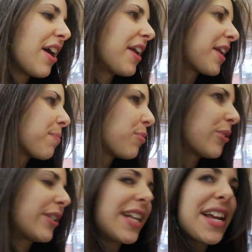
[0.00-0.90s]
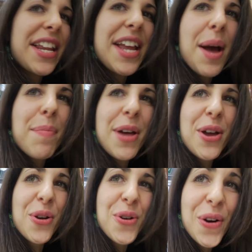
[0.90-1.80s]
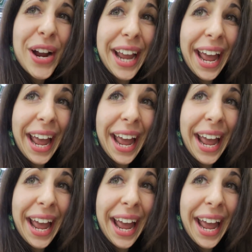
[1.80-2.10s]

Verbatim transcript: repostería, pero no